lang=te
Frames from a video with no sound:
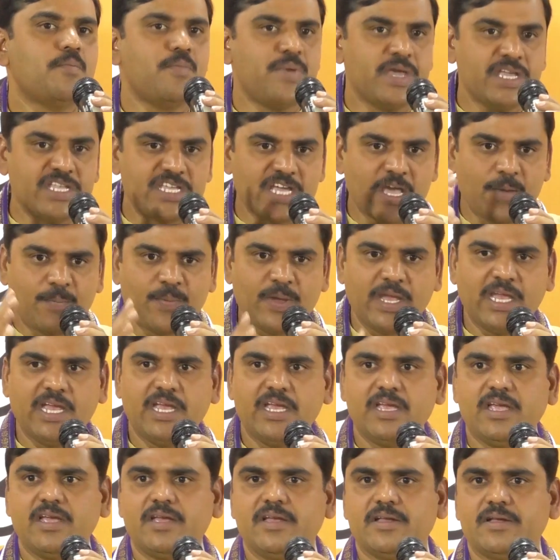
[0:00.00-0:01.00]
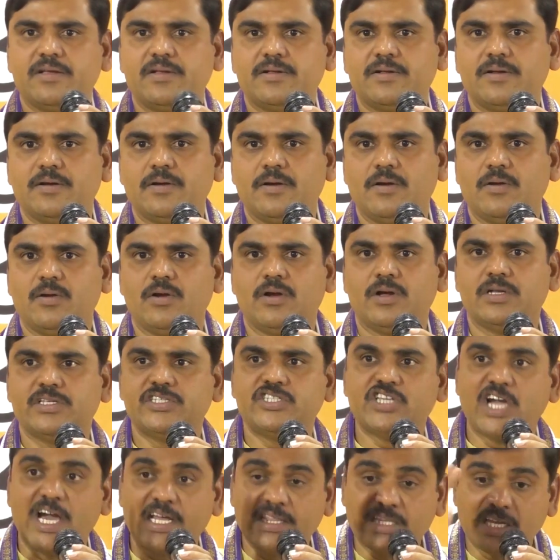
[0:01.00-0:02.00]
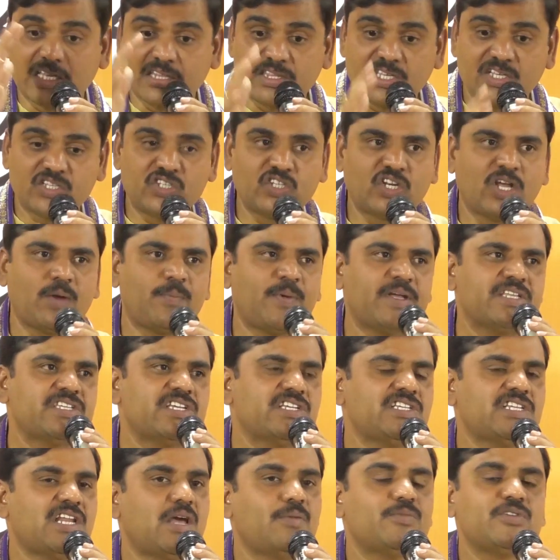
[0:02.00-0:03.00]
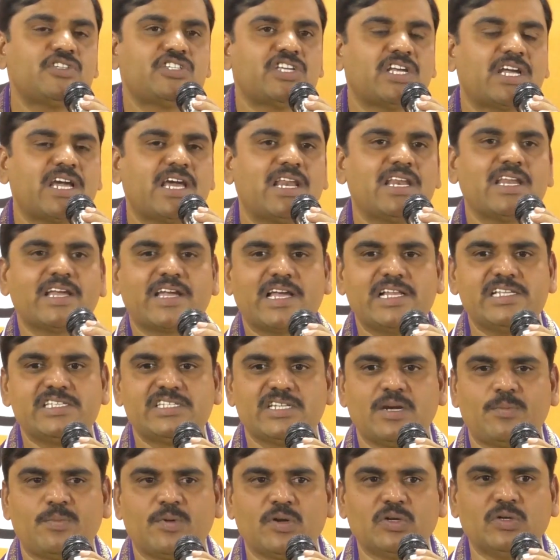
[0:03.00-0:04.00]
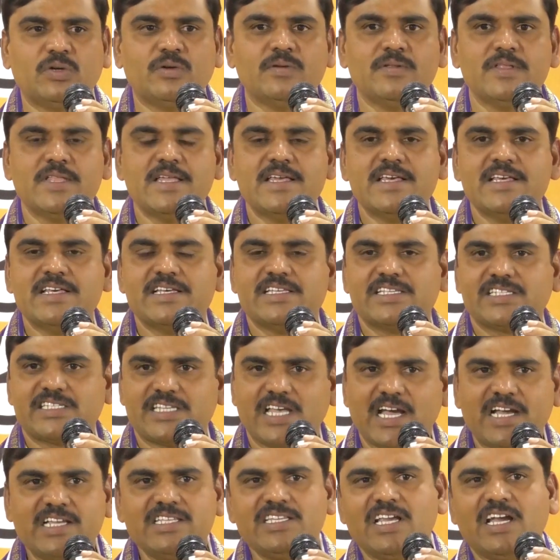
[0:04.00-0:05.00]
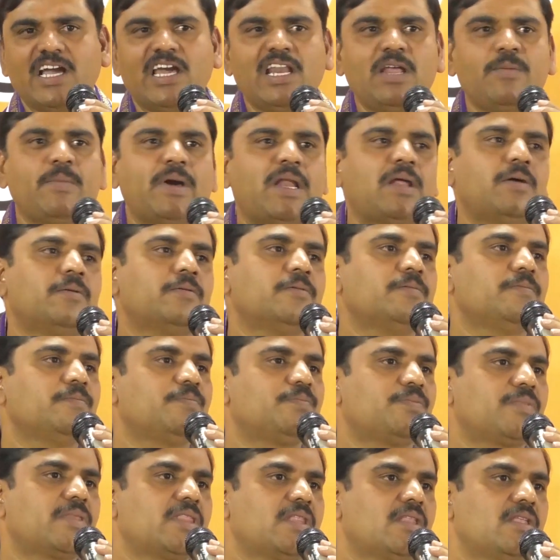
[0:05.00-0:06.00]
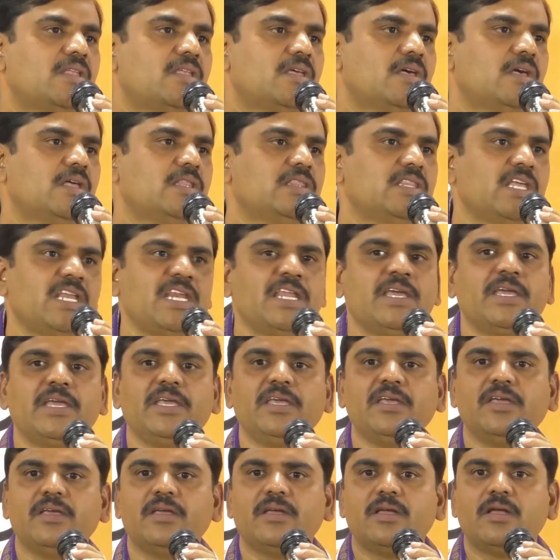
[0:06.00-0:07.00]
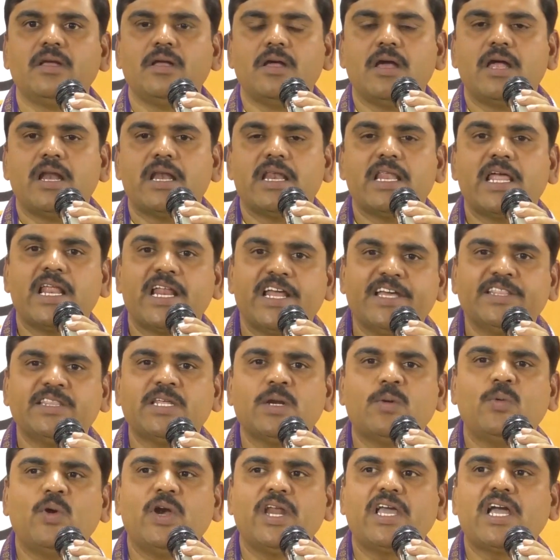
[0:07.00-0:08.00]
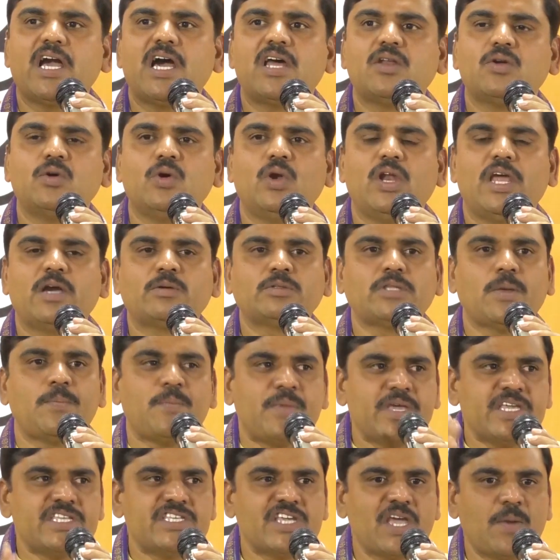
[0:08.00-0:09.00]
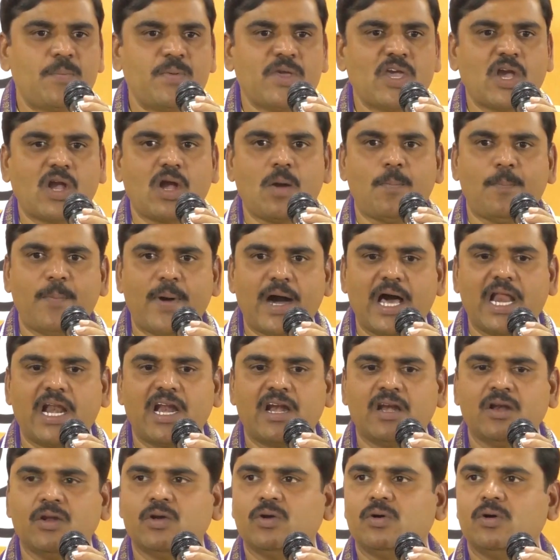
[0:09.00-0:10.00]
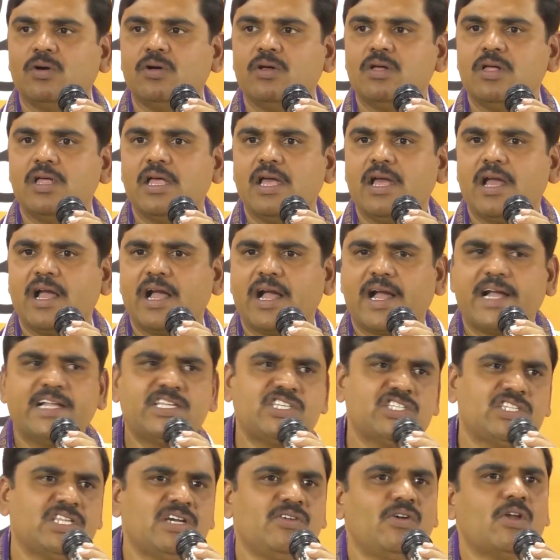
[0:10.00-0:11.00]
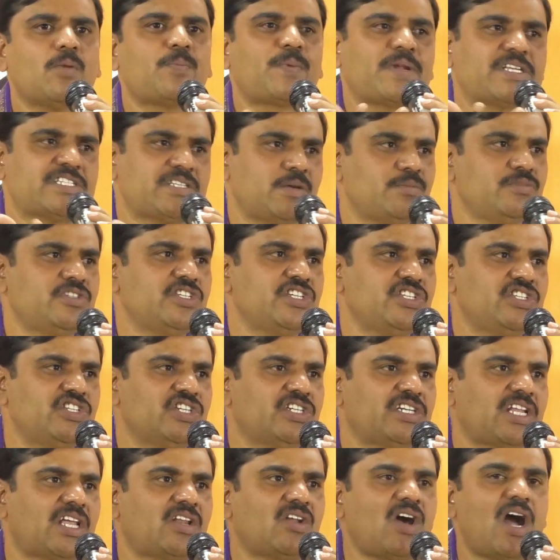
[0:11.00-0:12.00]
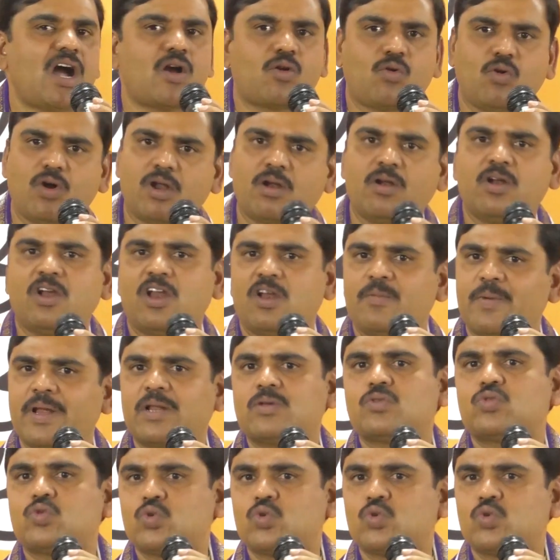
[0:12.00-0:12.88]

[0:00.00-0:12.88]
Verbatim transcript: బీజేపీ జాతీయ అధ్యక్షుడిగా పనిచేసిన అమిత్ షా గారిని కలిసినప్పుడు సహజంగానే మనం దీన్ని నరేంద్ర మోడీ గారు లేకపోతే బీజేపీ యొక్క పాలనను ఖచ్చితంగా వారు ప్రశంసించుంటారో ఆ కోణంలో మనం